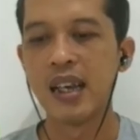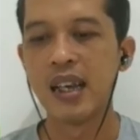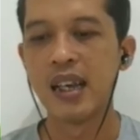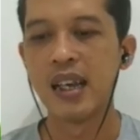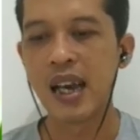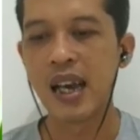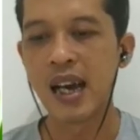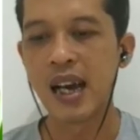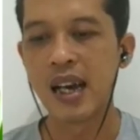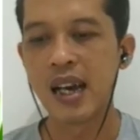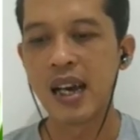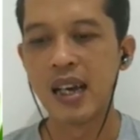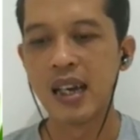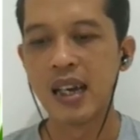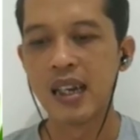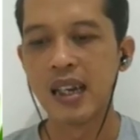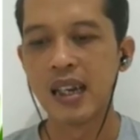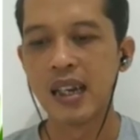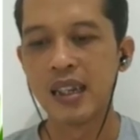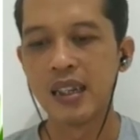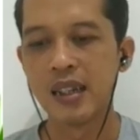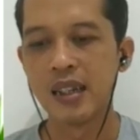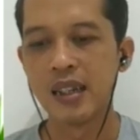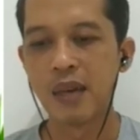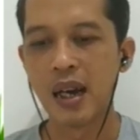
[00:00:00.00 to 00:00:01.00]
Ya,
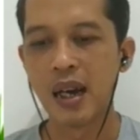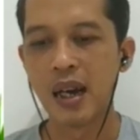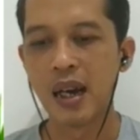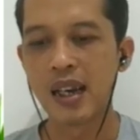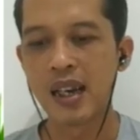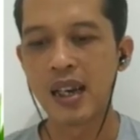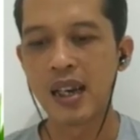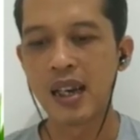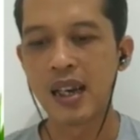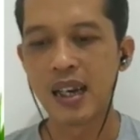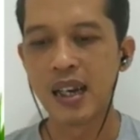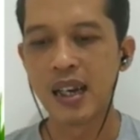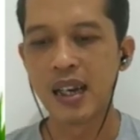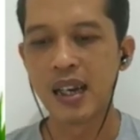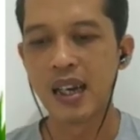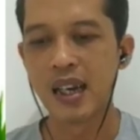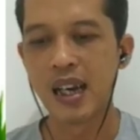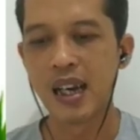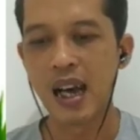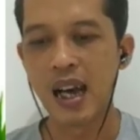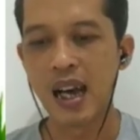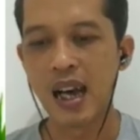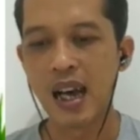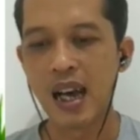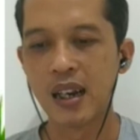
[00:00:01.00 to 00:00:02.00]
di mana
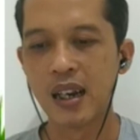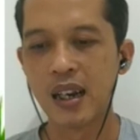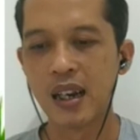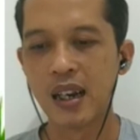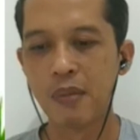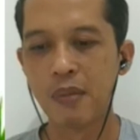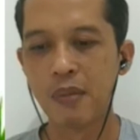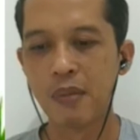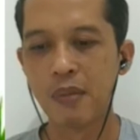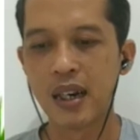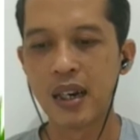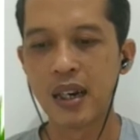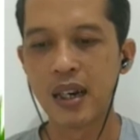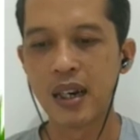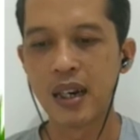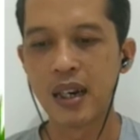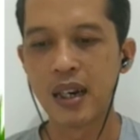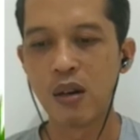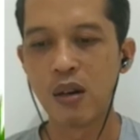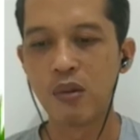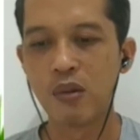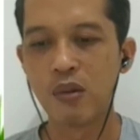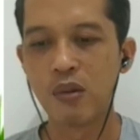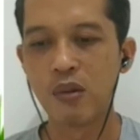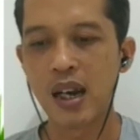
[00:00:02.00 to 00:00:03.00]
ada gambar denah
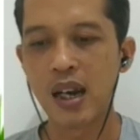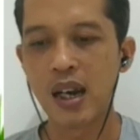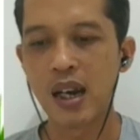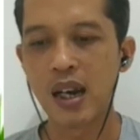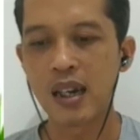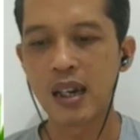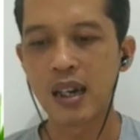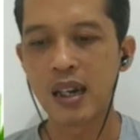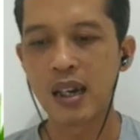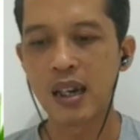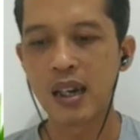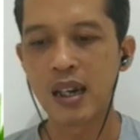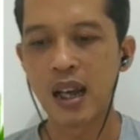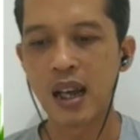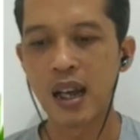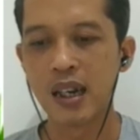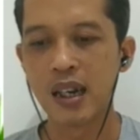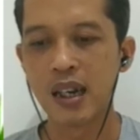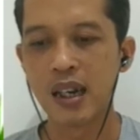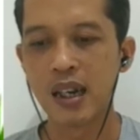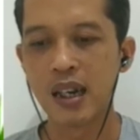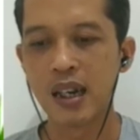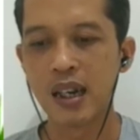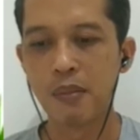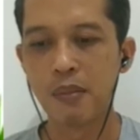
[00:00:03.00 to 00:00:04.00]
bangunan, ada
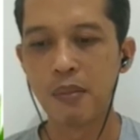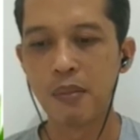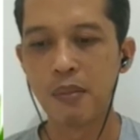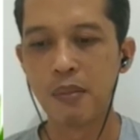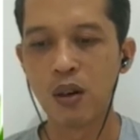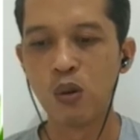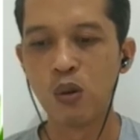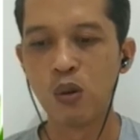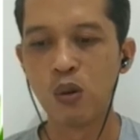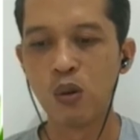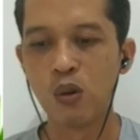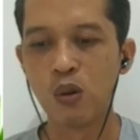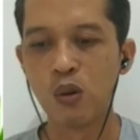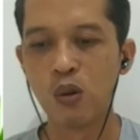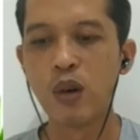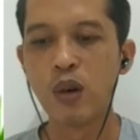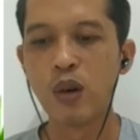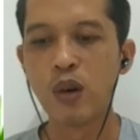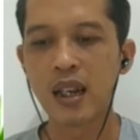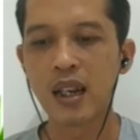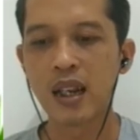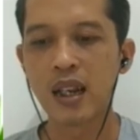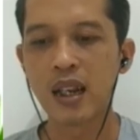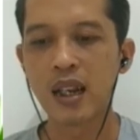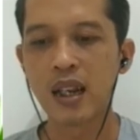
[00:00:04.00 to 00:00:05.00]
gambar hubungan
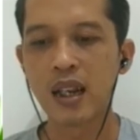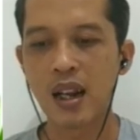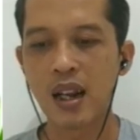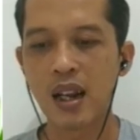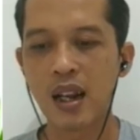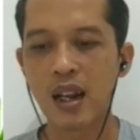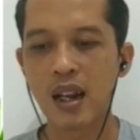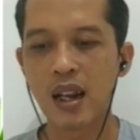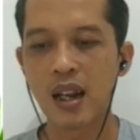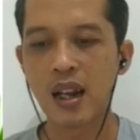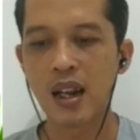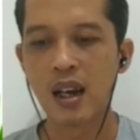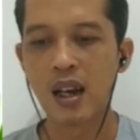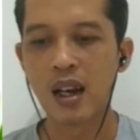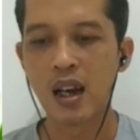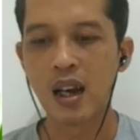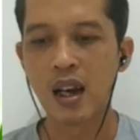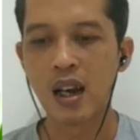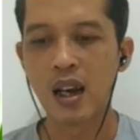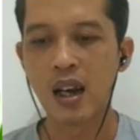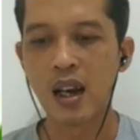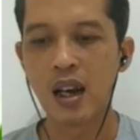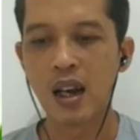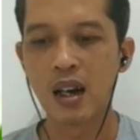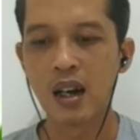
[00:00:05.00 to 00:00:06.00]
antara
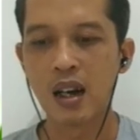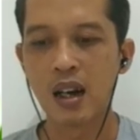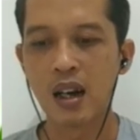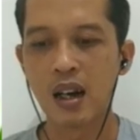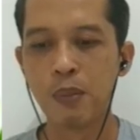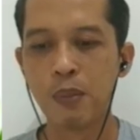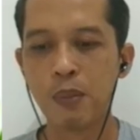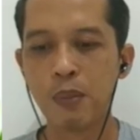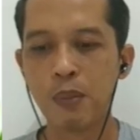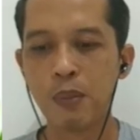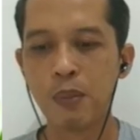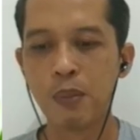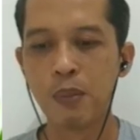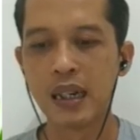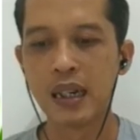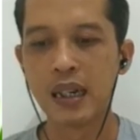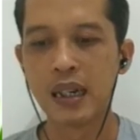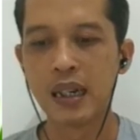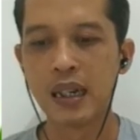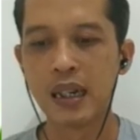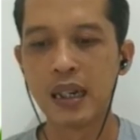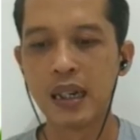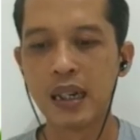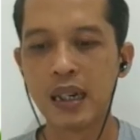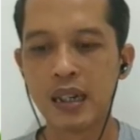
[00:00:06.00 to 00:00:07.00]
uh, beban
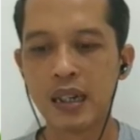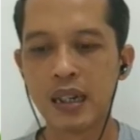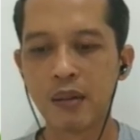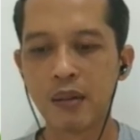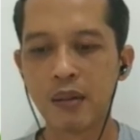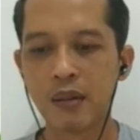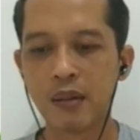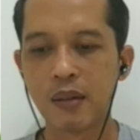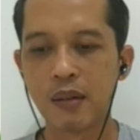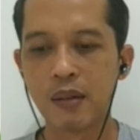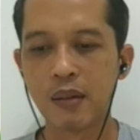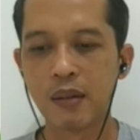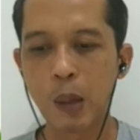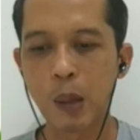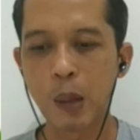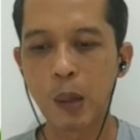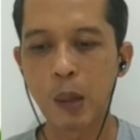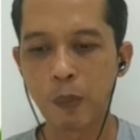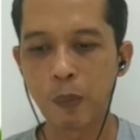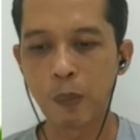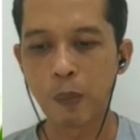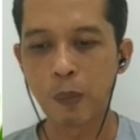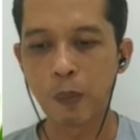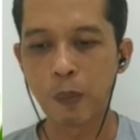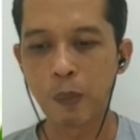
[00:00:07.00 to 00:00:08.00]
dan
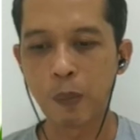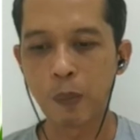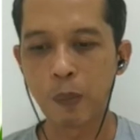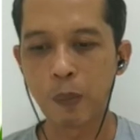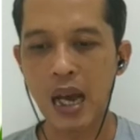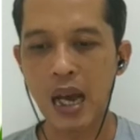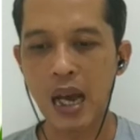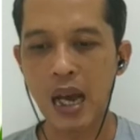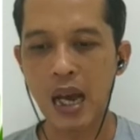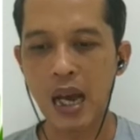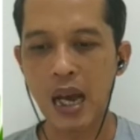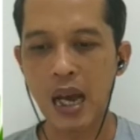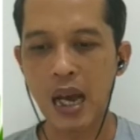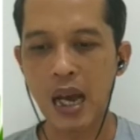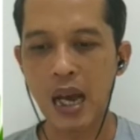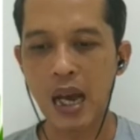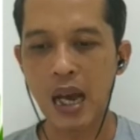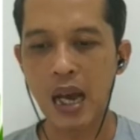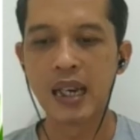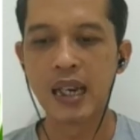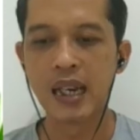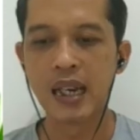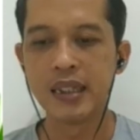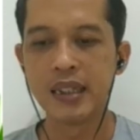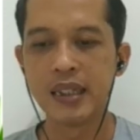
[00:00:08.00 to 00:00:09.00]
kelengkapan
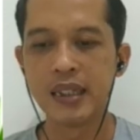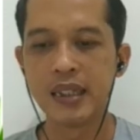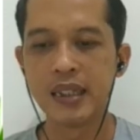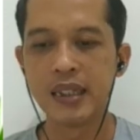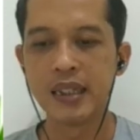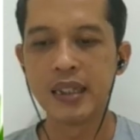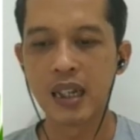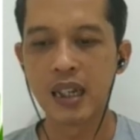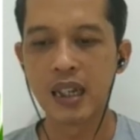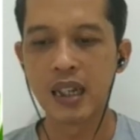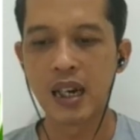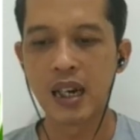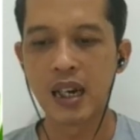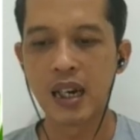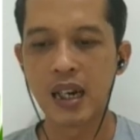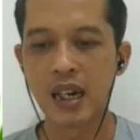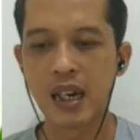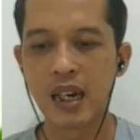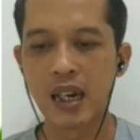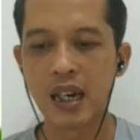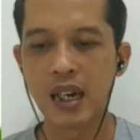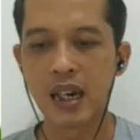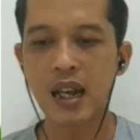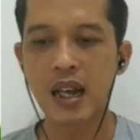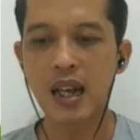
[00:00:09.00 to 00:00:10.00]
kendalinya, ada
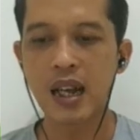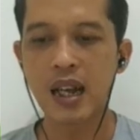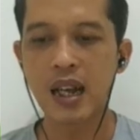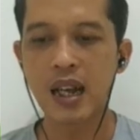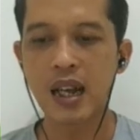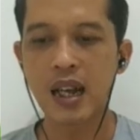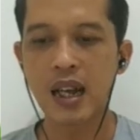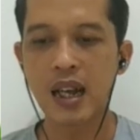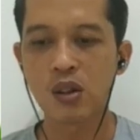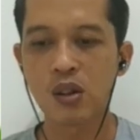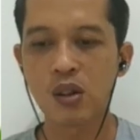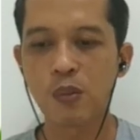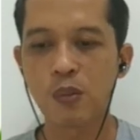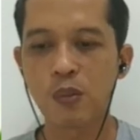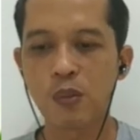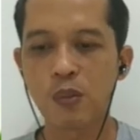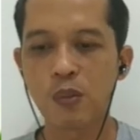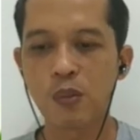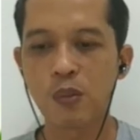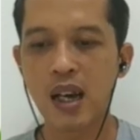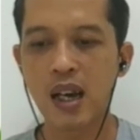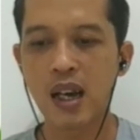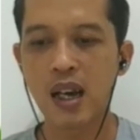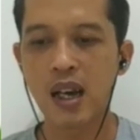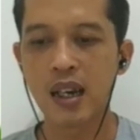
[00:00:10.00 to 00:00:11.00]
saklar, ada stop
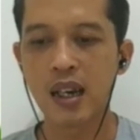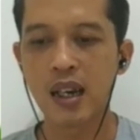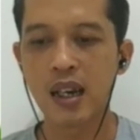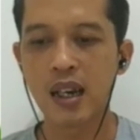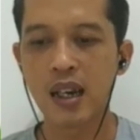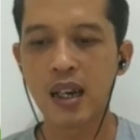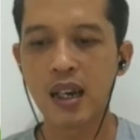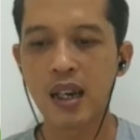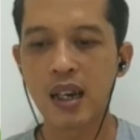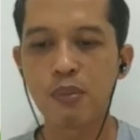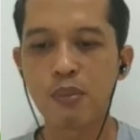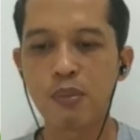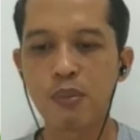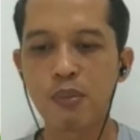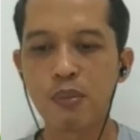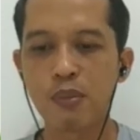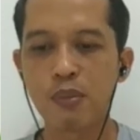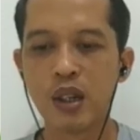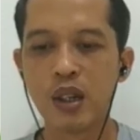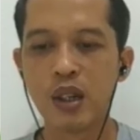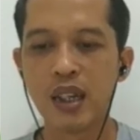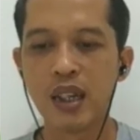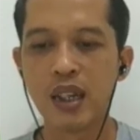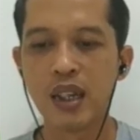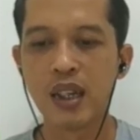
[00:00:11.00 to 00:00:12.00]
kontak, ada lampu.
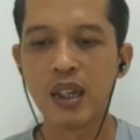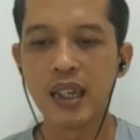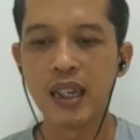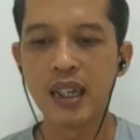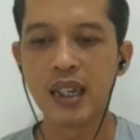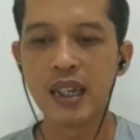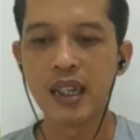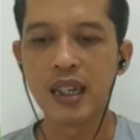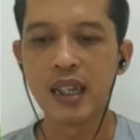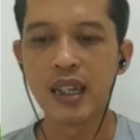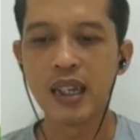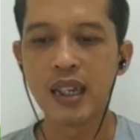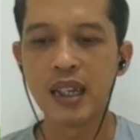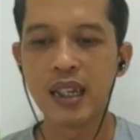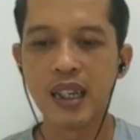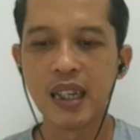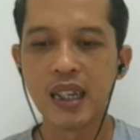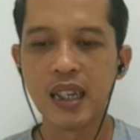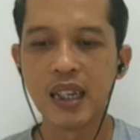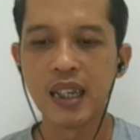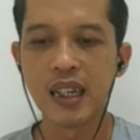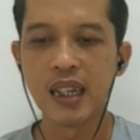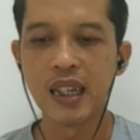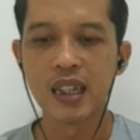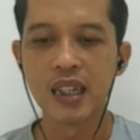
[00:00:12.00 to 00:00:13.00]
Ini
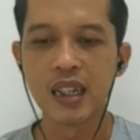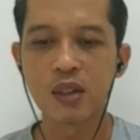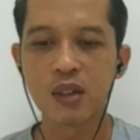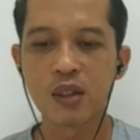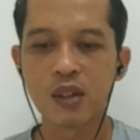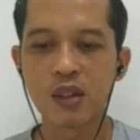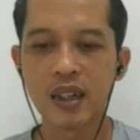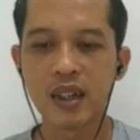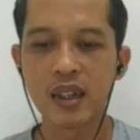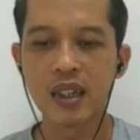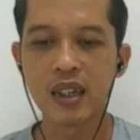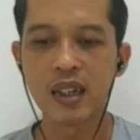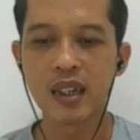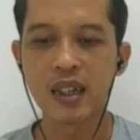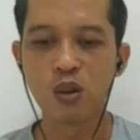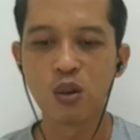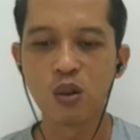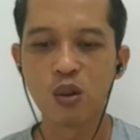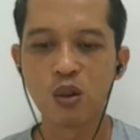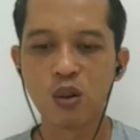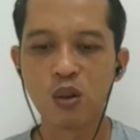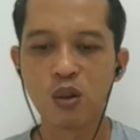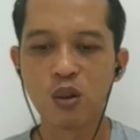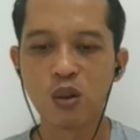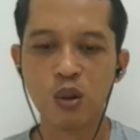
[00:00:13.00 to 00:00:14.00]
semuanya
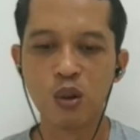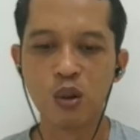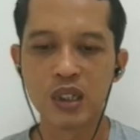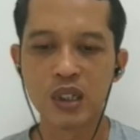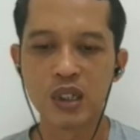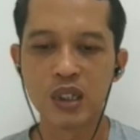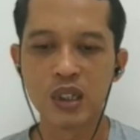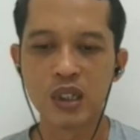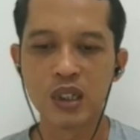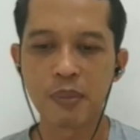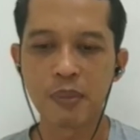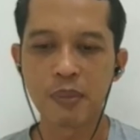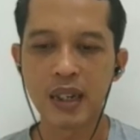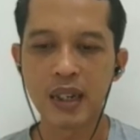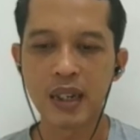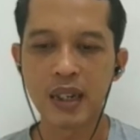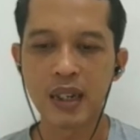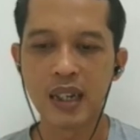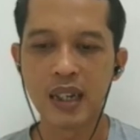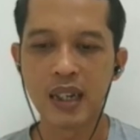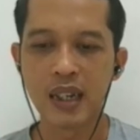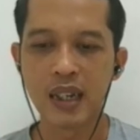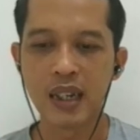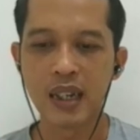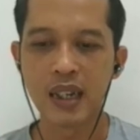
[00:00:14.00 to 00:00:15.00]
terhubung sampai
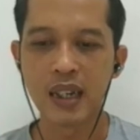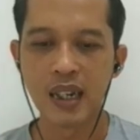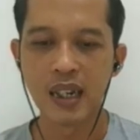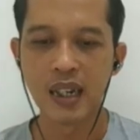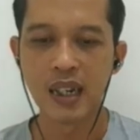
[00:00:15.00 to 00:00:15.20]
dengan